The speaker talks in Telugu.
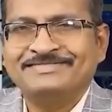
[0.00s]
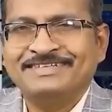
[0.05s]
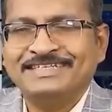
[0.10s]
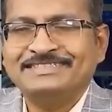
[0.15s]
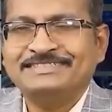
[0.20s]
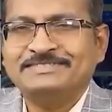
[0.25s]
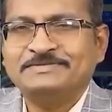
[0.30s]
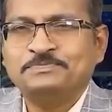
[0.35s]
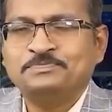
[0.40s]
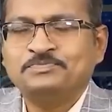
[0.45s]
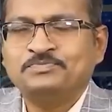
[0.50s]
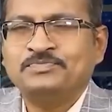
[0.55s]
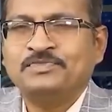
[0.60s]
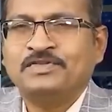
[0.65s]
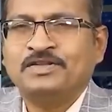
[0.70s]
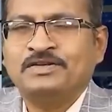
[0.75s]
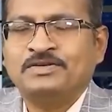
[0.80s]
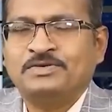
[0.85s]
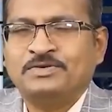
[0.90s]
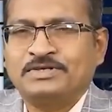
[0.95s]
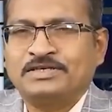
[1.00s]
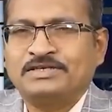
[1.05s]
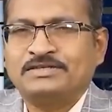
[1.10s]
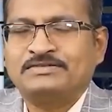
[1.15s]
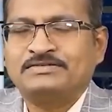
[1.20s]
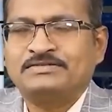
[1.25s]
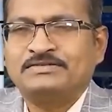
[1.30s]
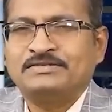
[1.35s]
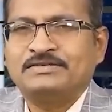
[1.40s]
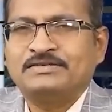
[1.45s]
రైట్ ఓకే
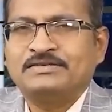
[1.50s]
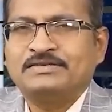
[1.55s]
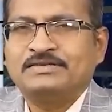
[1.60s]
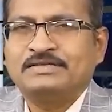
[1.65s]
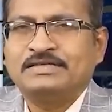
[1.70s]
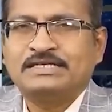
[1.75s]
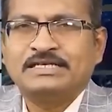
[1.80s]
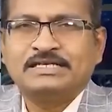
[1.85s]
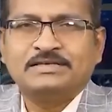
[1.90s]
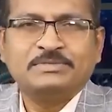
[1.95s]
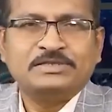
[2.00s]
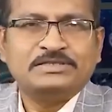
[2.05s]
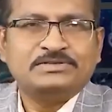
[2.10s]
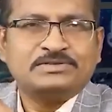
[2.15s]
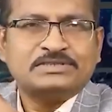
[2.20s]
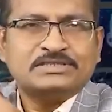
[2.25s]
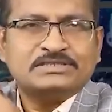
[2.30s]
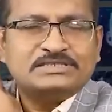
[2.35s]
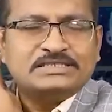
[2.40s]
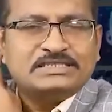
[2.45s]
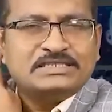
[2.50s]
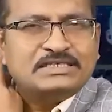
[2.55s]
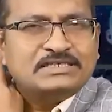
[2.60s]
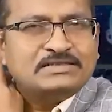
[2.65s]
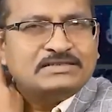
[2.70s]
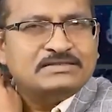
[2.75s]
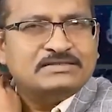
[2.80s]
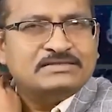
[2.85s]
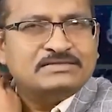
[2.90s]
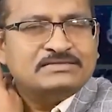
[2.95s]
ఇక్కడ మీకు ఒక చిన్న
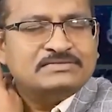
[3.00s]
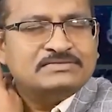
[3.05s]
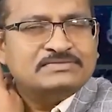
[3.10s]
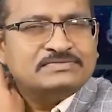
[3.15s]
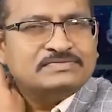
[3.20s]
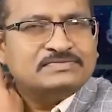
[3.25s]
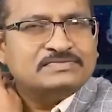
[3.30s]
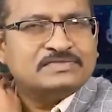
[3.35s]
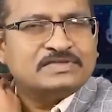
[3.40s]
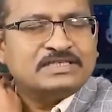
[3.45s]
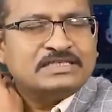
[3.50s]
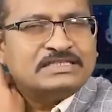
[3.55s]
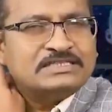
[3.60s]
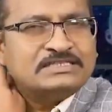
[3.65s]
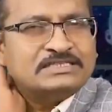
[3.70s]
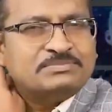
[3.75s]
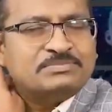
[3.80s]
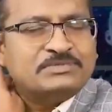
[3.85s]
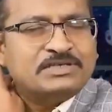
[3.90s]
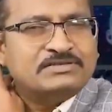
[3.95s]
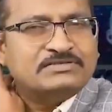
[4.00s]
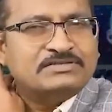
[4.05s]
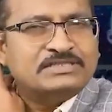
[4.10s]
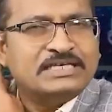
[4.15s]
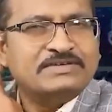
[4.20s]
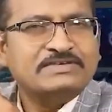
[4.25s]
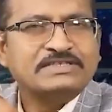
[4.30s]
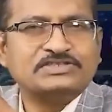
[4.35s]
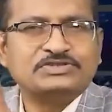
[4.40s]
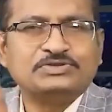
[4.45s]
కథ చెప్తాను
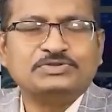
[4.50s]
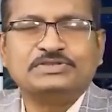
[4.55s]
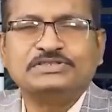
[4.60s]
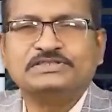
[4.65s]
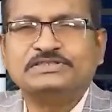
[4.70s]
సేవింగ్స్